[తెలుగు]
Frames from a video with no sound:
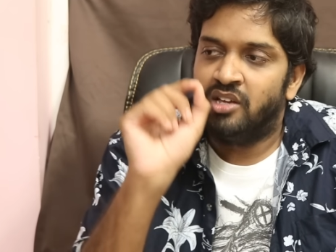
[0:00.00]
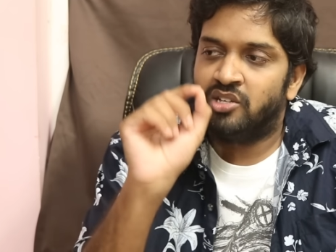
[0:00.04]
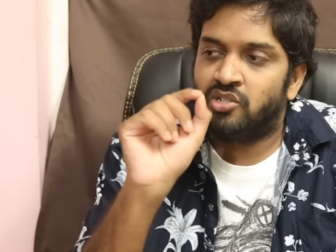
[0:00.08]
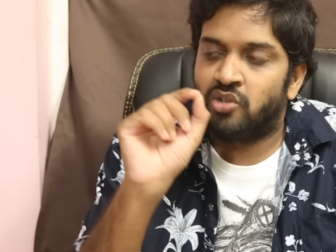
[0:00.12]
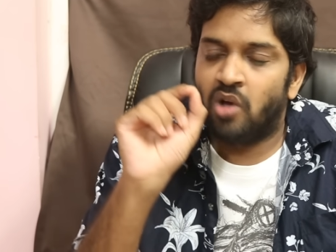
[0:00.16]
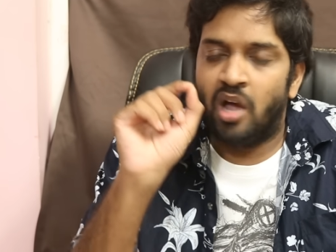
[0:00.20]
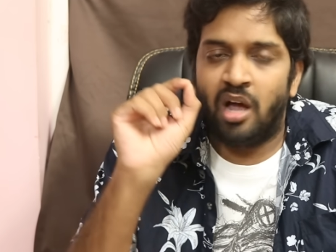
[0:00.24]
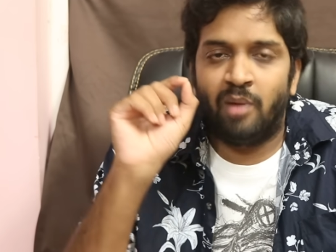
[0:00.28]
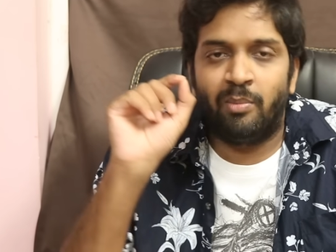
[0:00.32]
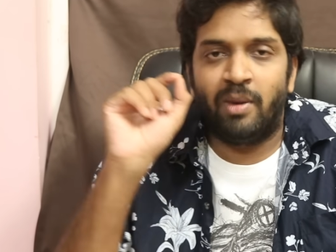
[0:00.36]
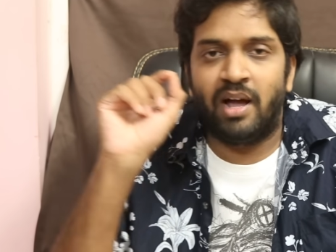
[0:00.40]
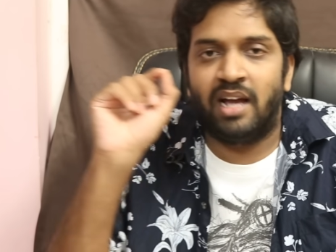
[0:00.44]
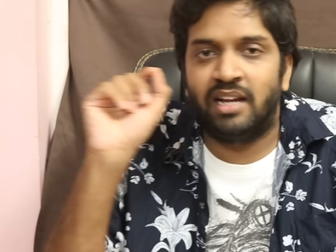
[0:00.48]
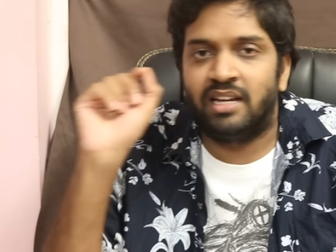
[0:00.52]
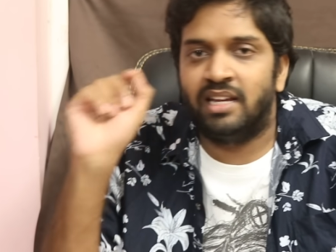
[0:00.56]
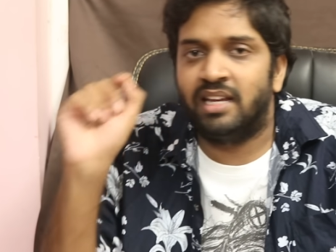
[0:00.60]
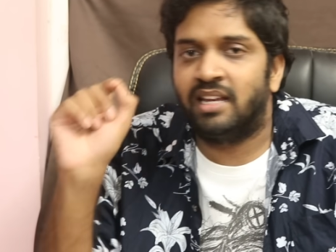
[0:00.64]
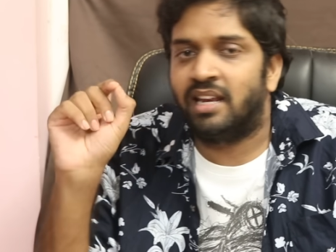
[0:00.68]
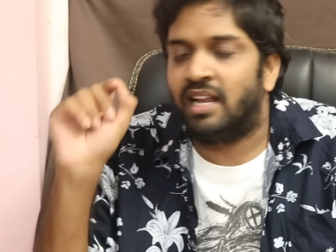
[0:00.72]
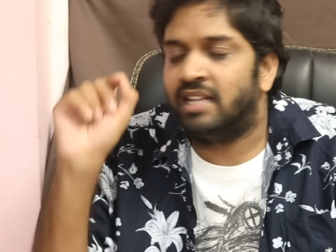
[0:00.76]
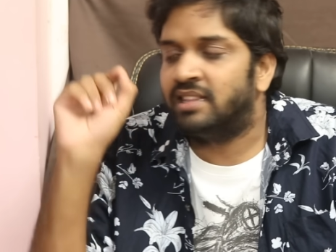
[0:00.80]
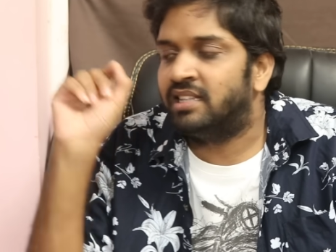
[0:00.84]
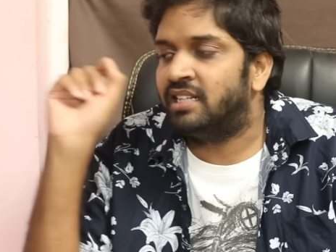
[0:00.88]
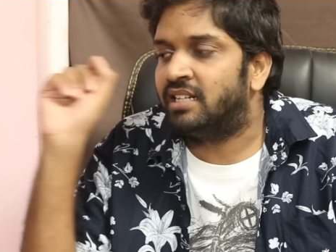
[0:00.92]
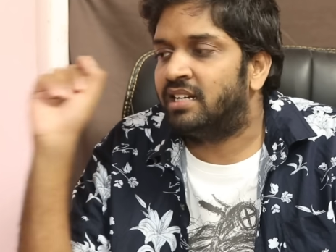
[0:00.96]
శోభాకి
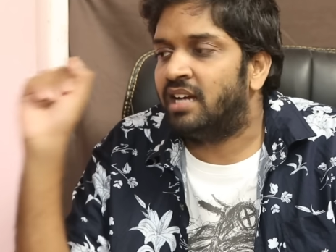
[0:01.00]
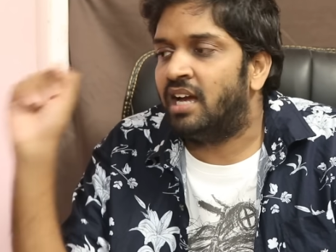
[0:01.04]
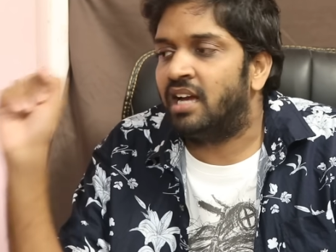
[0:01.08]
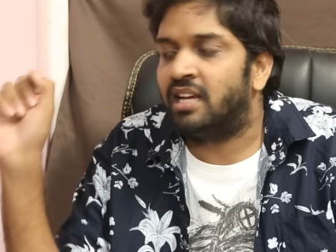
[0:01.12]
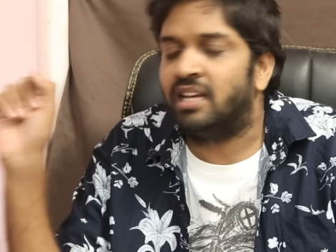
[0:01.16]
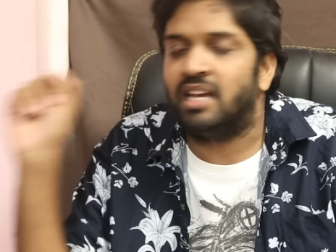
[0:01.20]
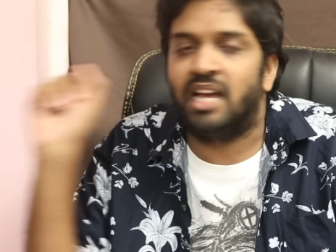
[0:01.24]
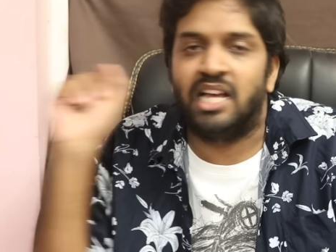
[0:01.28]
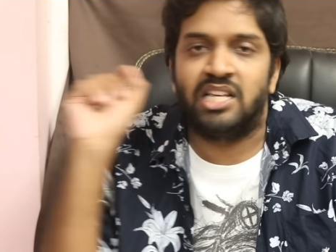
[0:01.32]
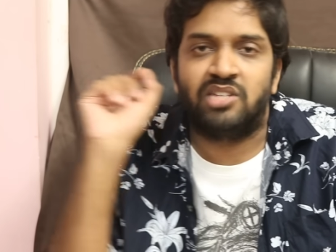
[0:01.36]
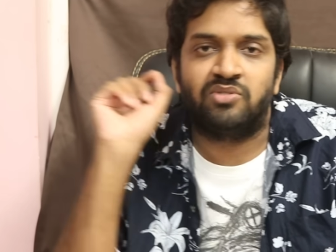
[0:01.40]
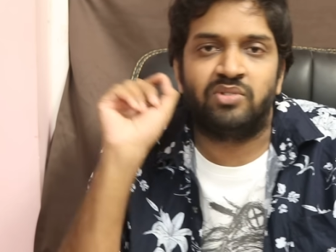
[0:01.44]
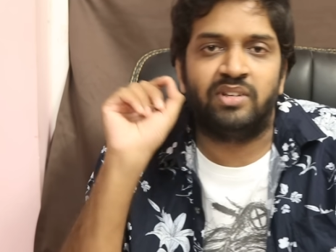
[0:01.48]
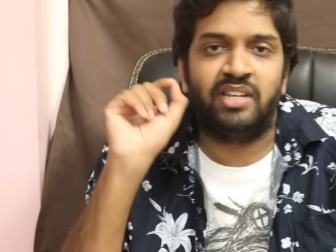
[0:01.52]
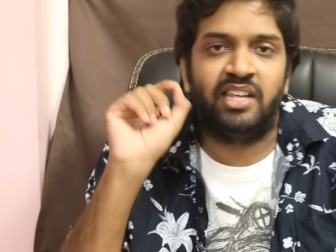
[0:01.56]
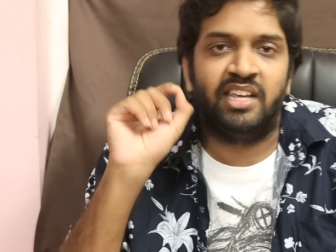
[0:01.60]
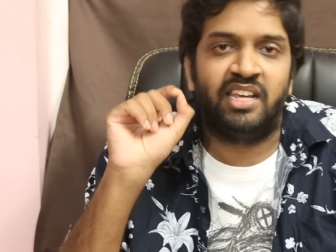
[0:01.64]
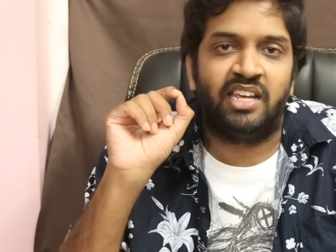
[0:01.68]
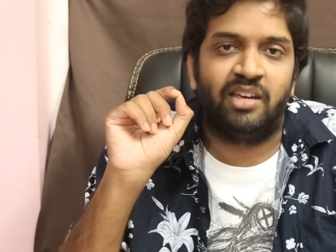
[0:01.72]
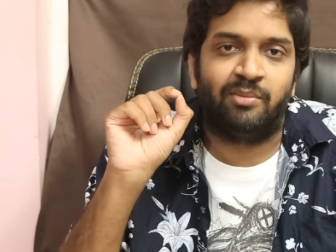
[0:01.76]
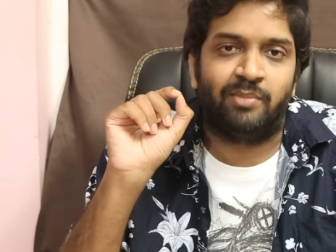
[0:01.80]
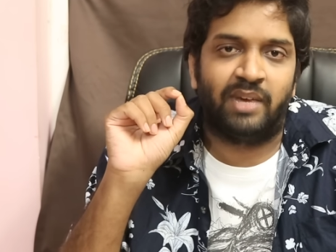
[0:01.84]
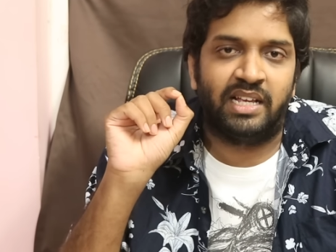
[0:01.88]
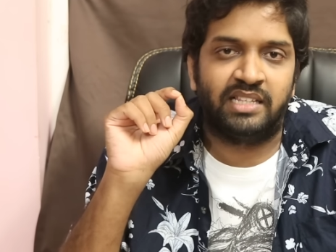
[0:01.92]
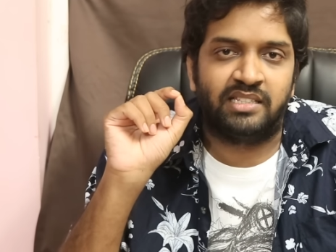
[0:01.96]
రతికాకి
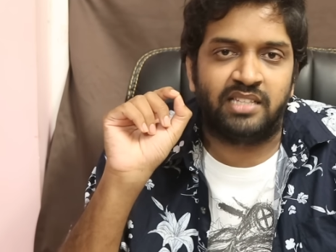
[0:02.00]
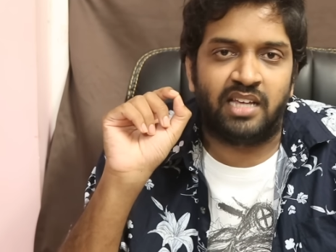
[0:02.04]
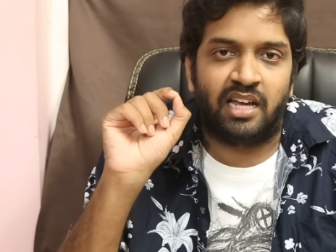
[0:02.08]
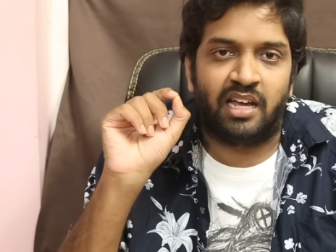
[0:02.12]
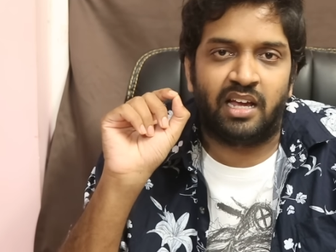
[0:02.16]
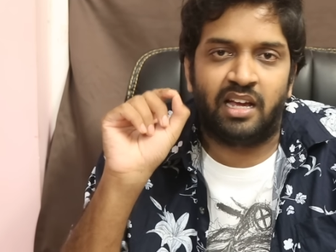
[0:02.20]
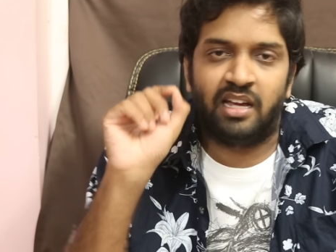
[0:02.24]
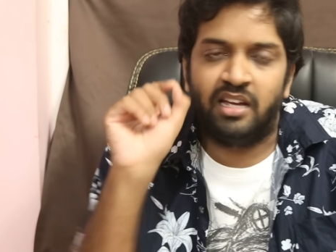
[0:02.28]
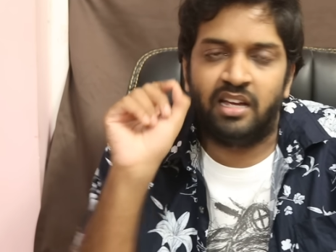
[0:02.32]
అశ్వినికి మధ్య